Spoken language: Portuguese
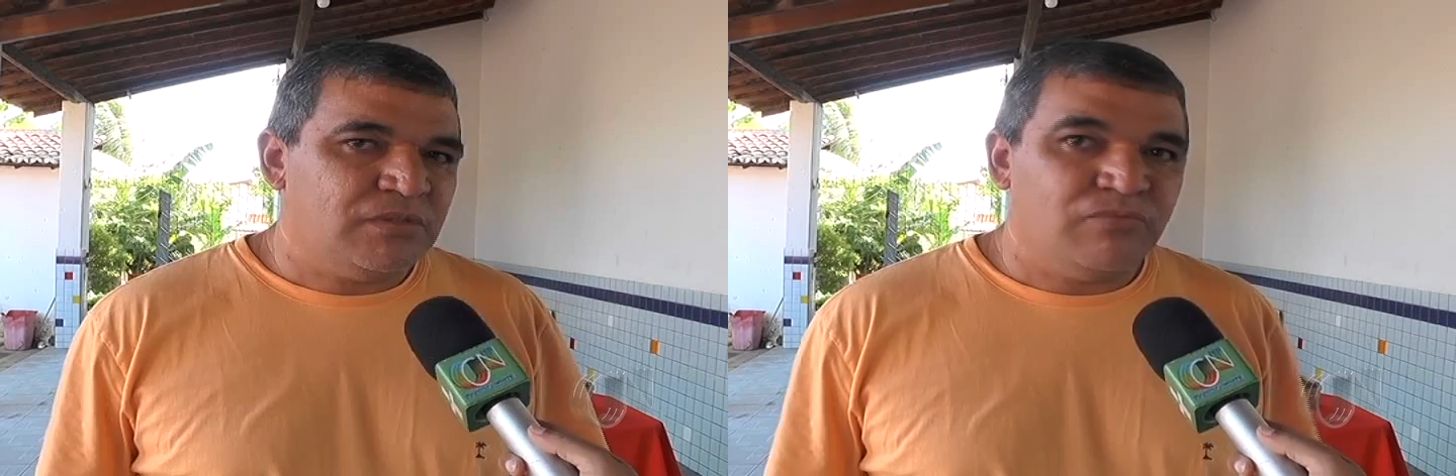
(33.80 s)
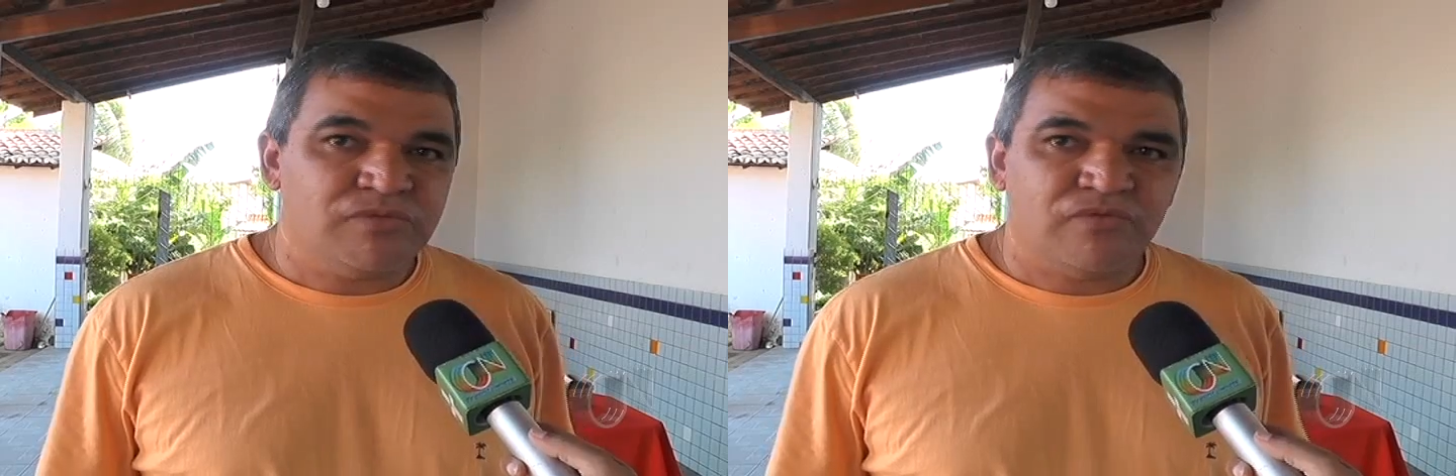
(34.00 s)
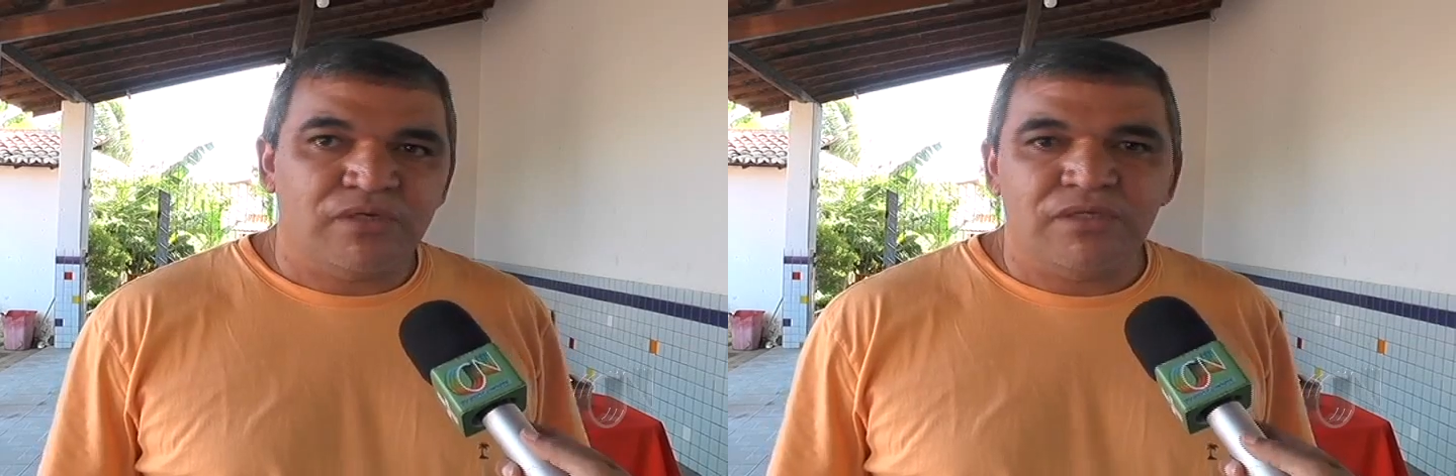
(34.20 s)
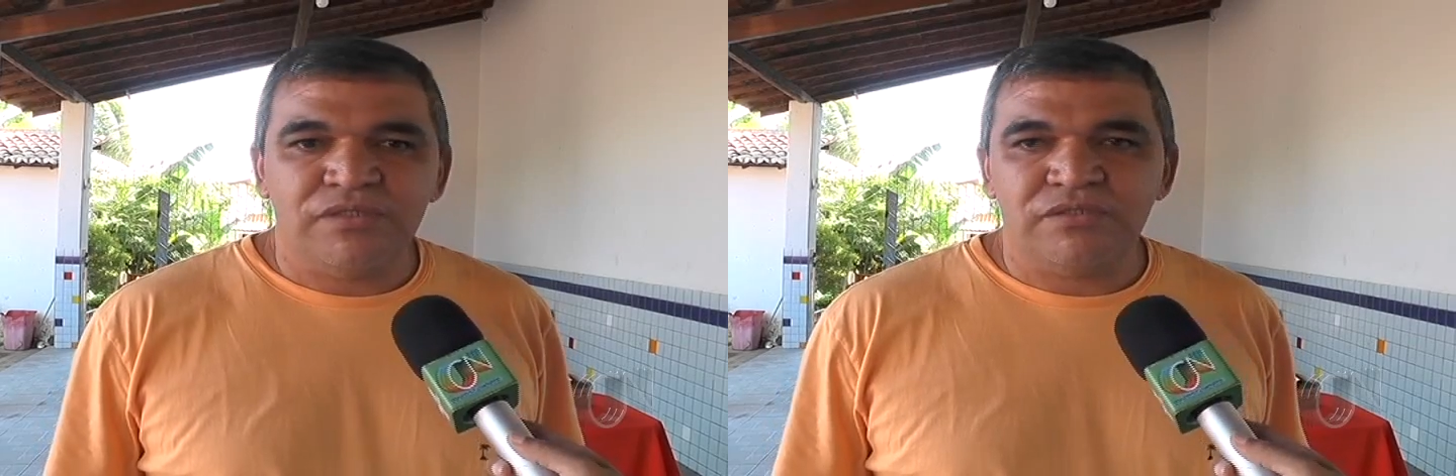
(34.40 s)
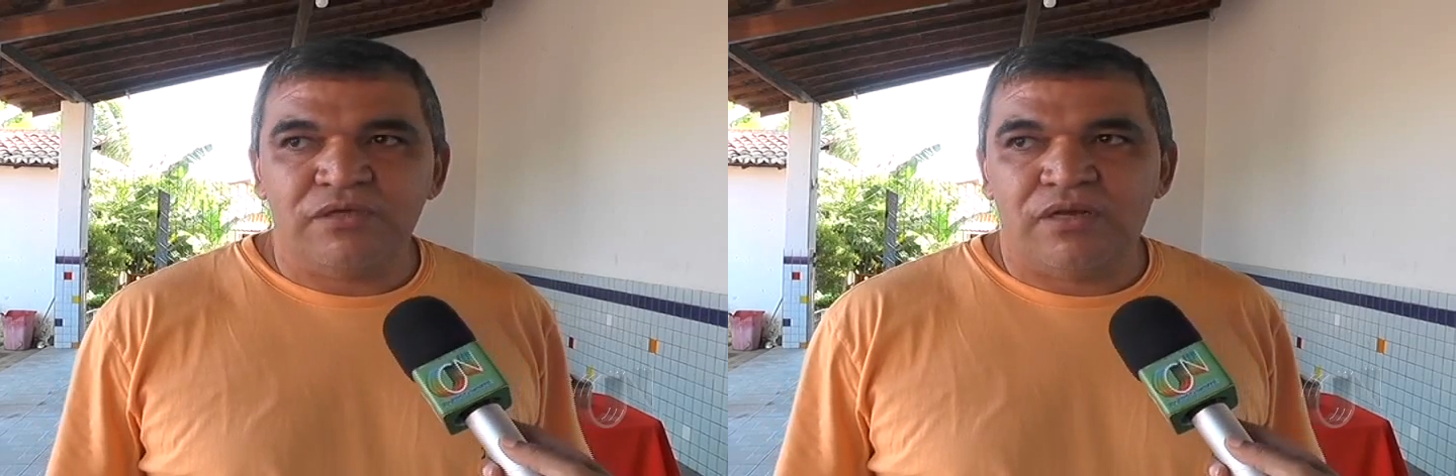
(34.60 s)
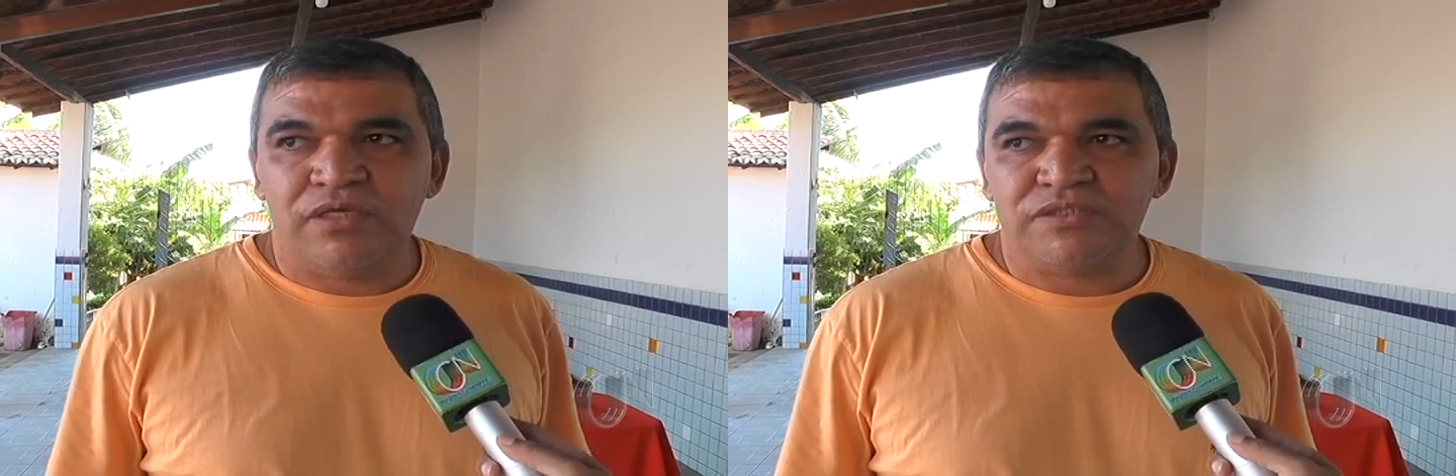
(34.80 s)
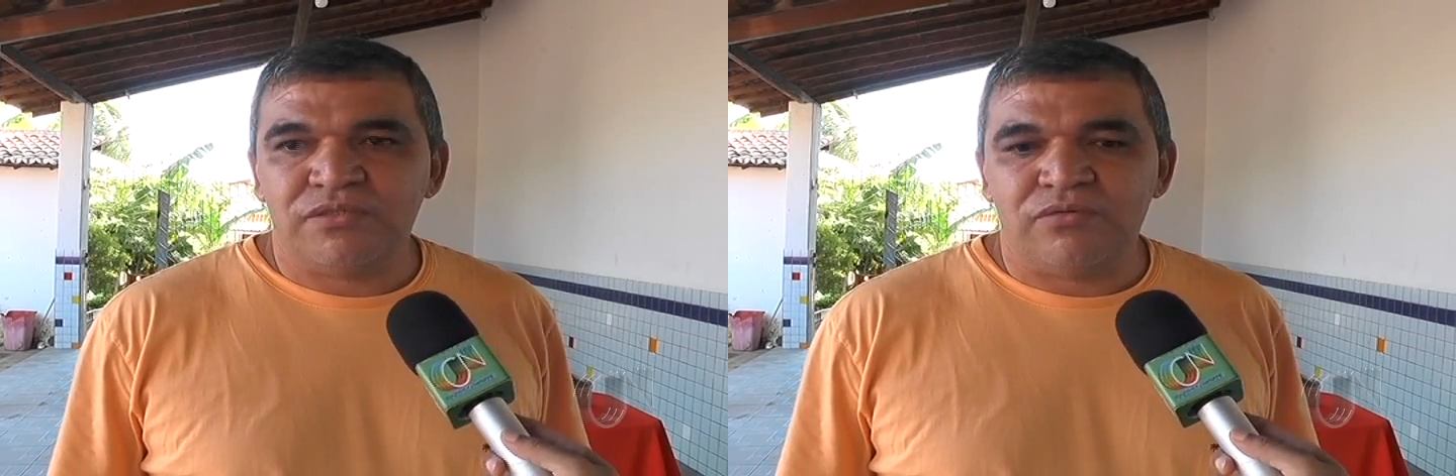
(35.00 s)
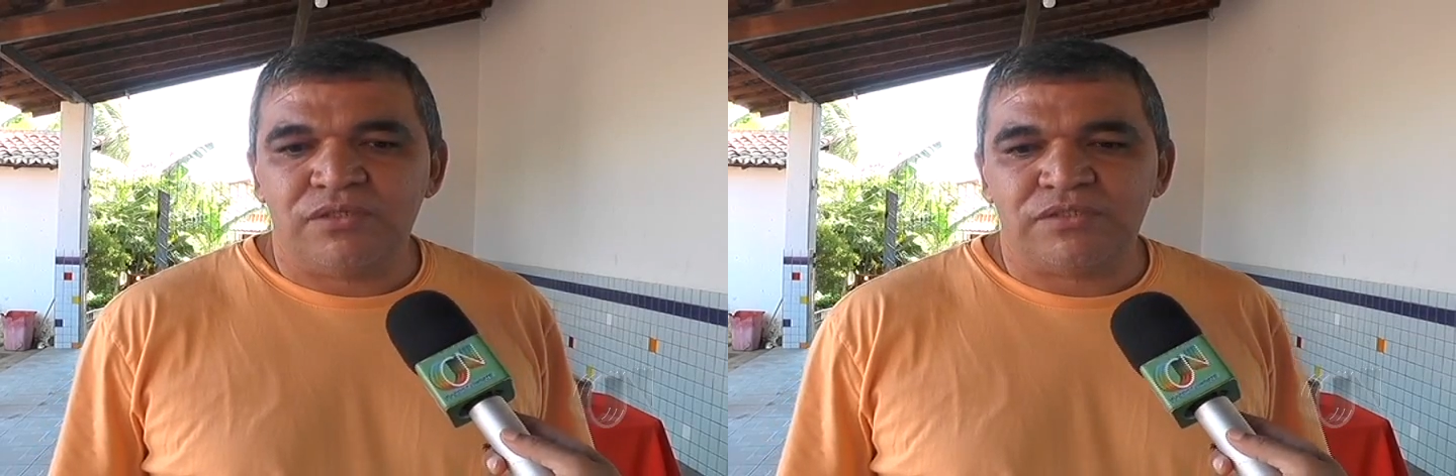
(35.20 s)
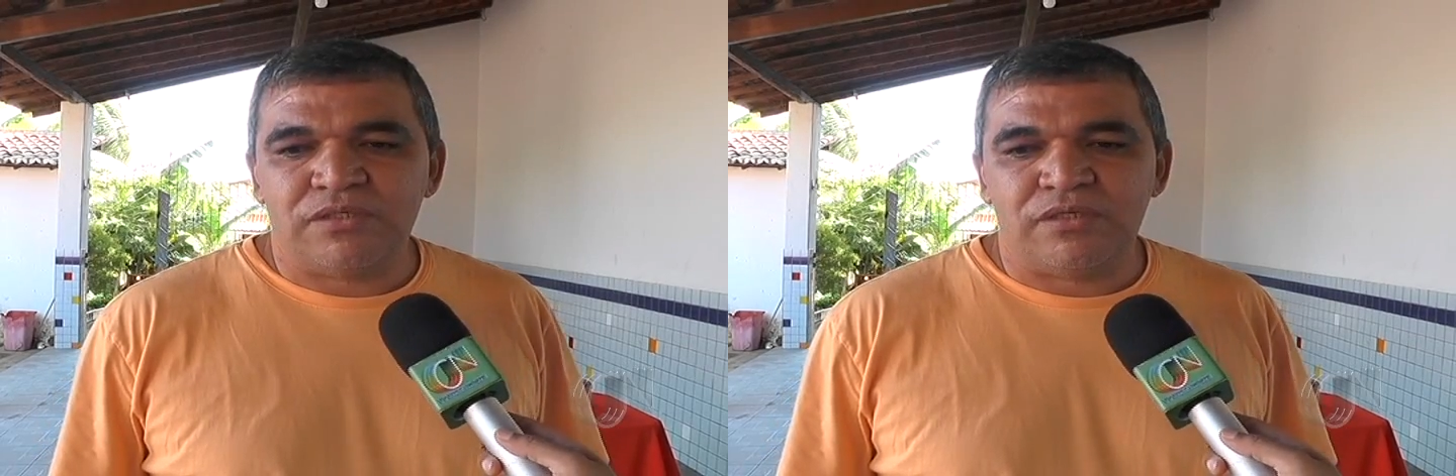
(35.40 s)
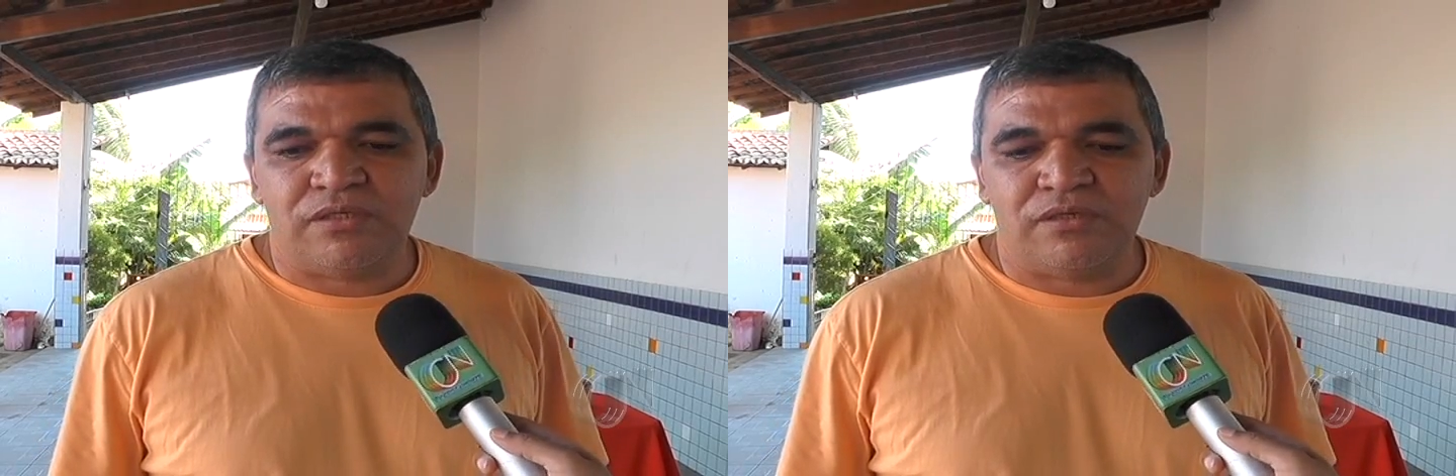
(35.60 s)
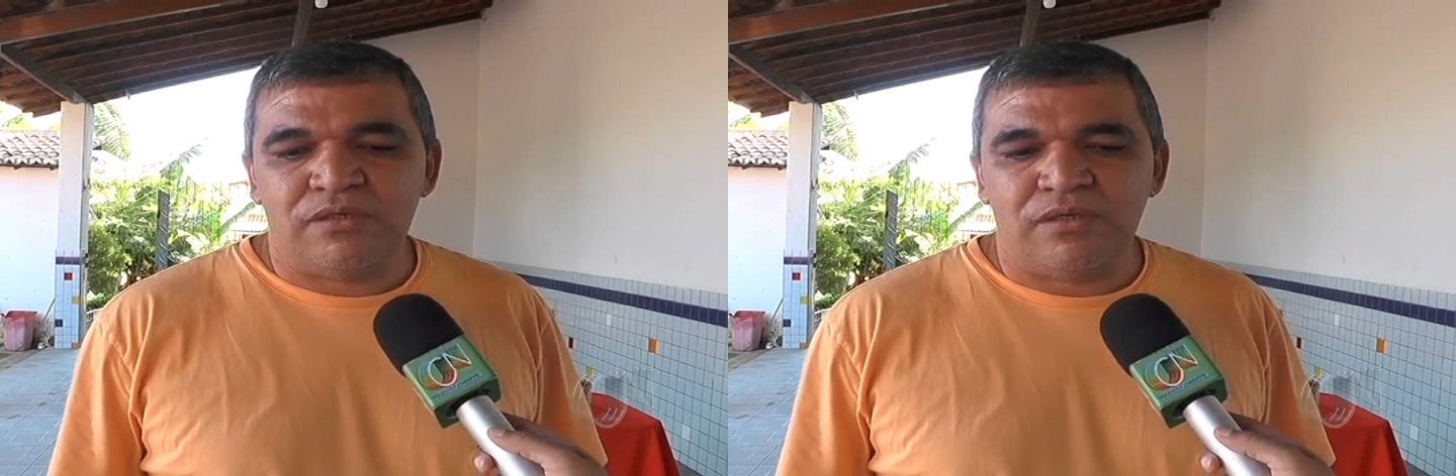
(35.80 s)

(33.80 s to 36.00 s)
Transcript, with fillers: Estamos muito felizes em relação a essa,